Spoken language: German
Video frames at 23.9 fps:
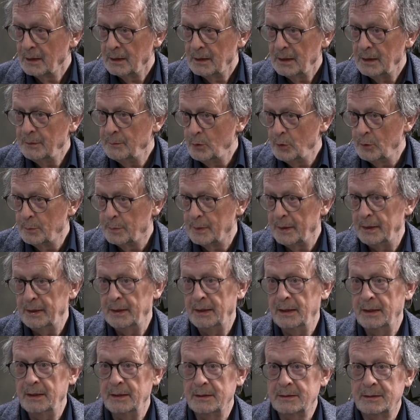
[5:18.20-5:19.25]
Im Übrigen
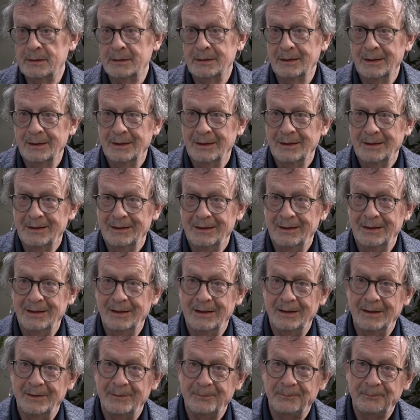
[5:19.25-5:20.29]
ist
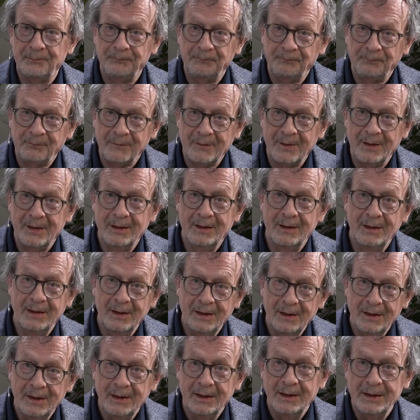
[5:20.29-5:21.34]
äh,
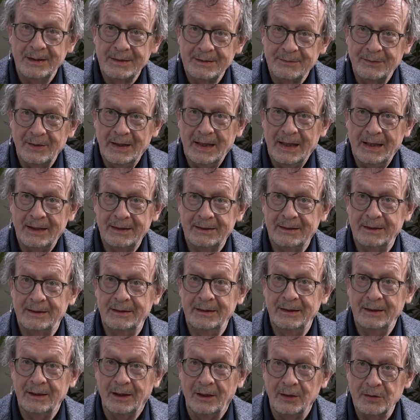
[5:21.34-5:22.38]
ist vielleicht
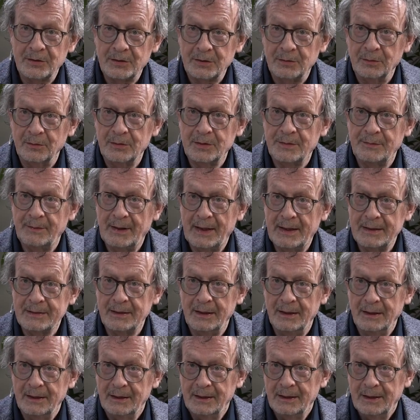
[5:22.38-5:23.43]
die
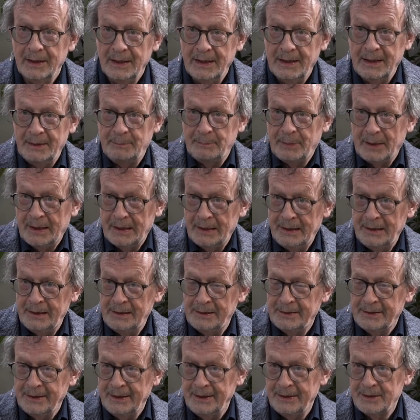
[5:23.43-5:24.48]
Ausdrucksweise eine
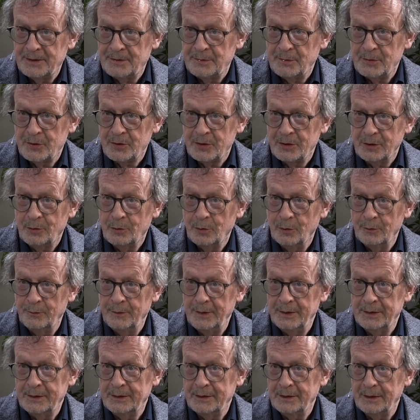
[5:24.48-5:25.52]
Parallelität zwischen
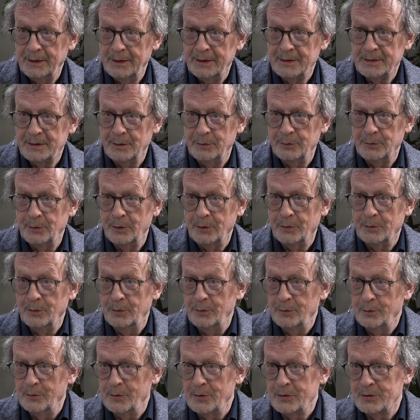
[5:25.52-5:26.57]
Covid-Krise und
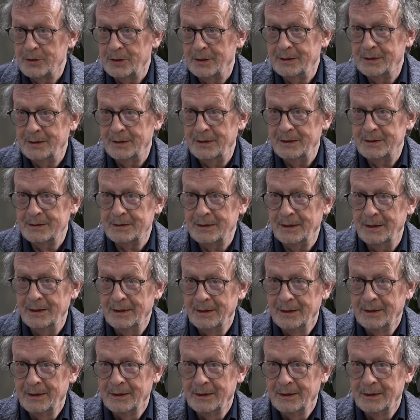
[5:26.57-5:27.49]
ökologischer Krise